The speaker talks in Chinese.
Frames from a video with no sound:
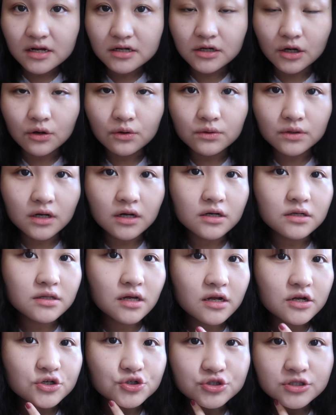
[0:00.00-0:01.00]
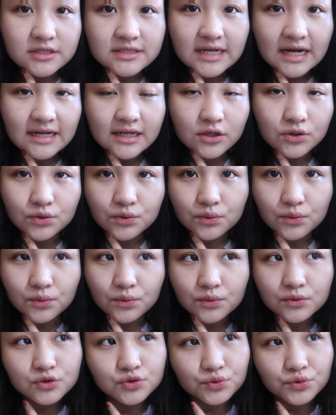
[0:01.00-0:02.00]
然后呢，当然遮瑕力
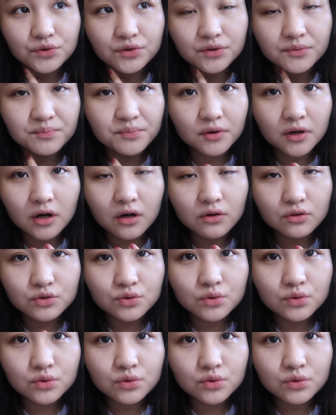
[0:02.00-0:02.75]
度属于不高。